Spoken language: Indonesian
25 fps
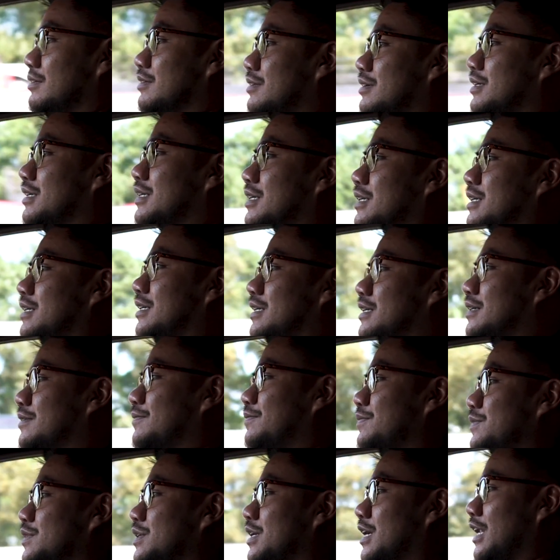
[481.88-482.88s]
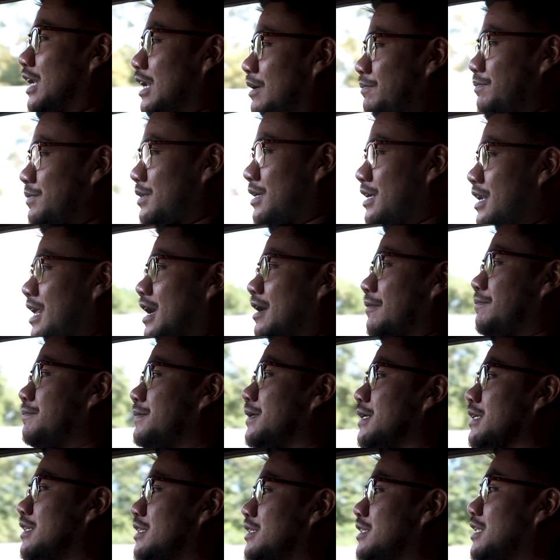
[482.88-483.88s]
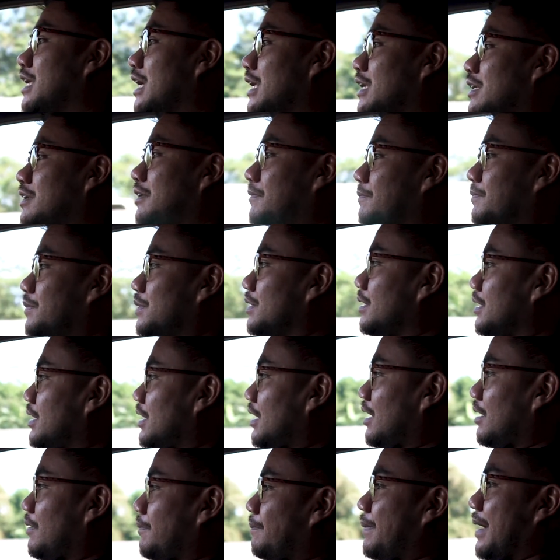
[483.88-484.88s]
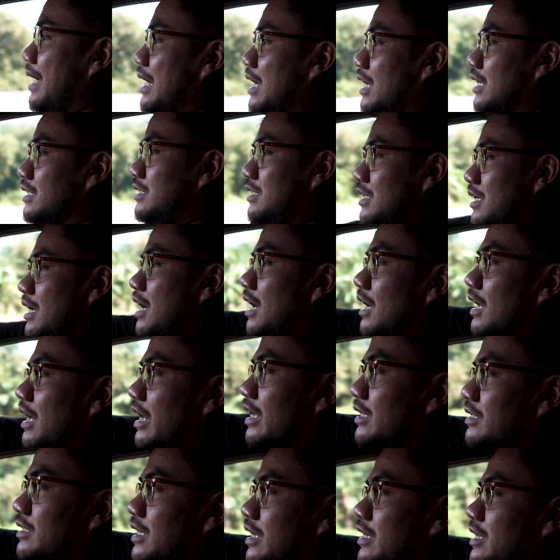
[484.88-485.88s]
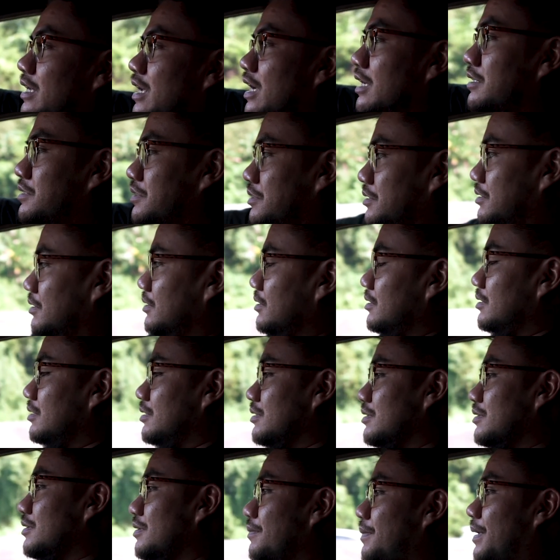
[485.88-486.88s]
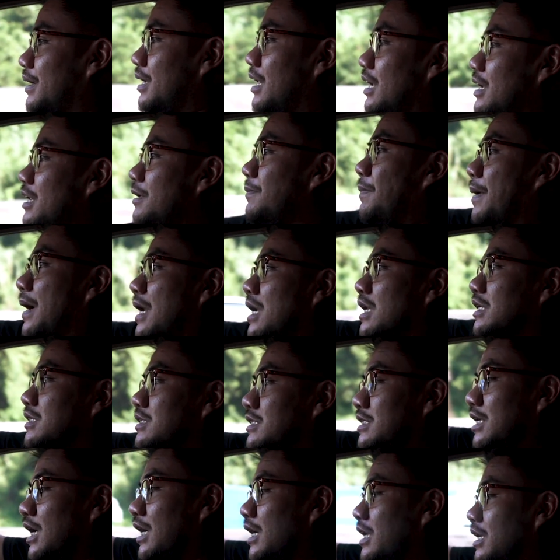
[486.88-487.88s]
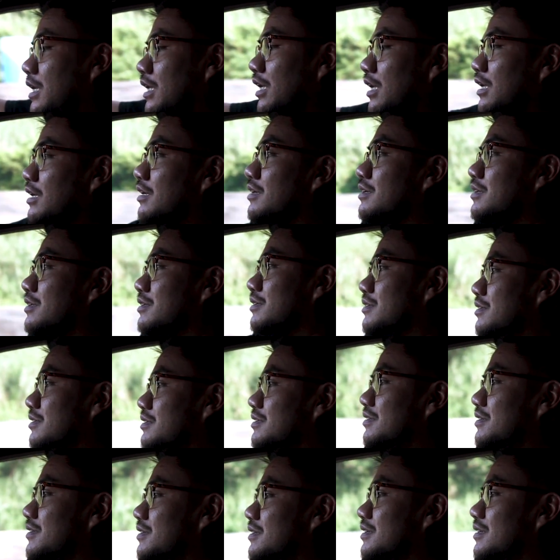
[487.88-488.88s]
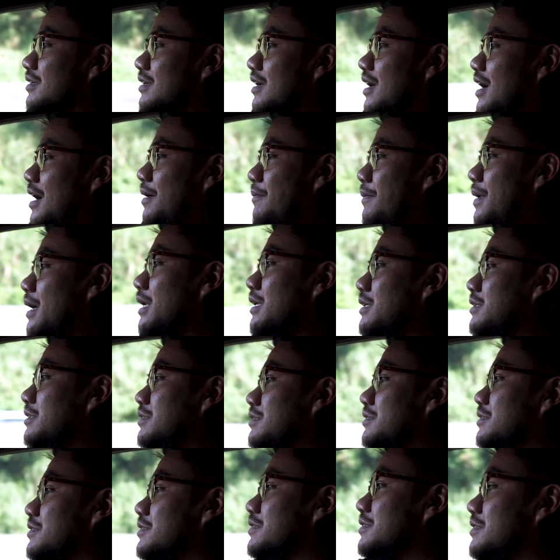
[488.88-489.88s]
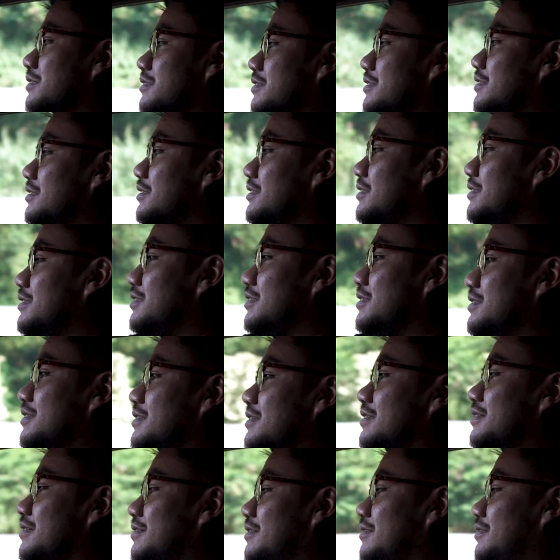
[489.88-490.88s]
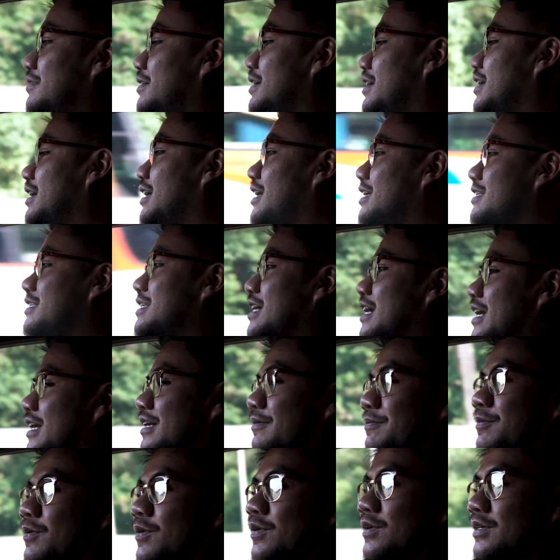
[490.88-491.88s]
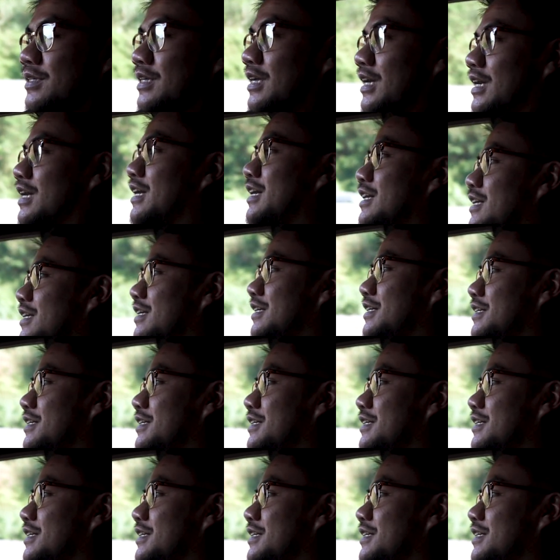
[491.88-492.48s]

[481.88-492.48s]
uh, gelapnya dapat dan panasnya nggak kerasa nih guys padahal ini panas siang ini aman wah cakep pokoknya